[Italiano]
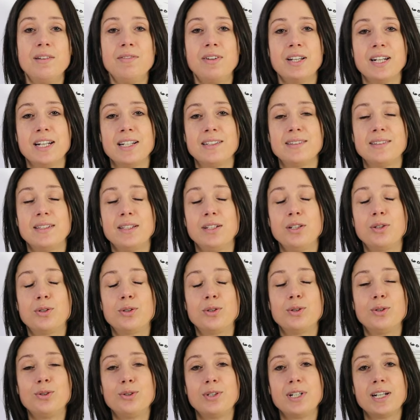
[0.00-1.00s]
Le varianti di
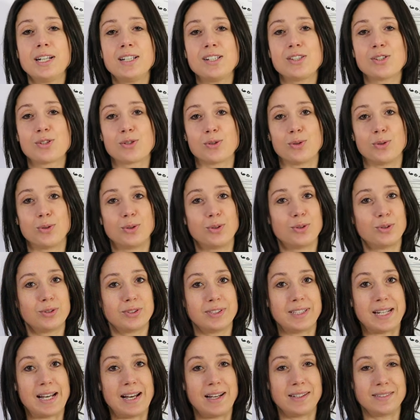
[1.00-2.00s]
colore
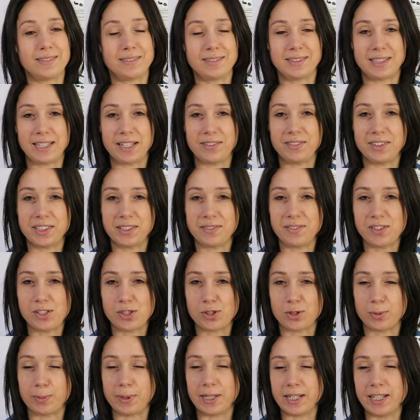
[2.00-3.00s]
sono tante, avete
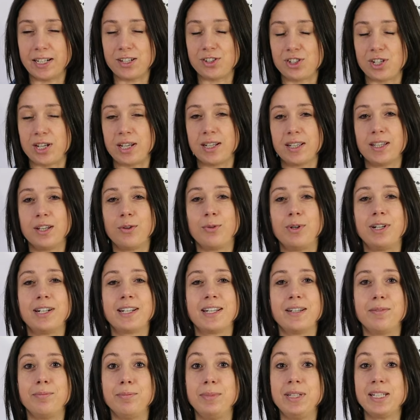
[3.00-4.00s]
visto magari c'è anche
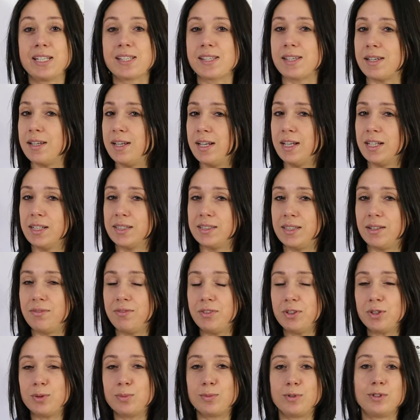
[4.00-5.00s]
qualche mix
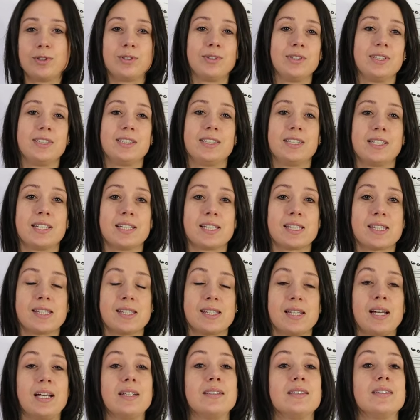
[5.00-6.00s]
davvero molto
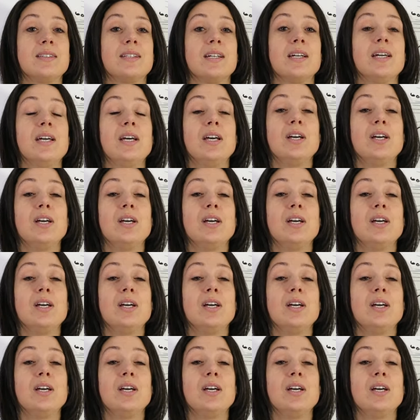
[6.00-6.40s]
interessante.